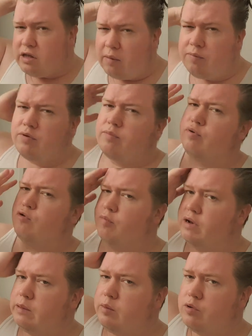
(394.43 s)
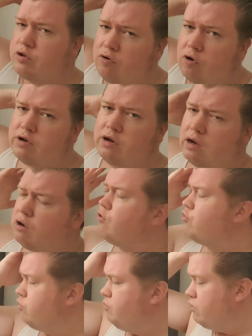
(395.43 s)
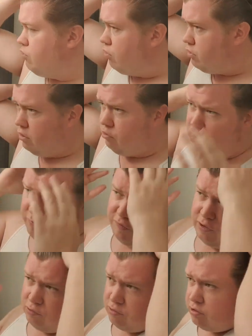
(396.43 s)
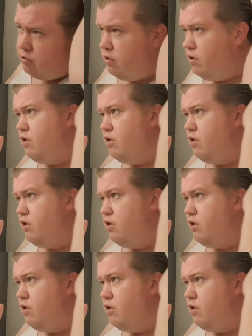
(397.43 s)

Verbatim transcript: ich habe Probleme mit trockener Haut, mit trockener Kopfhaut.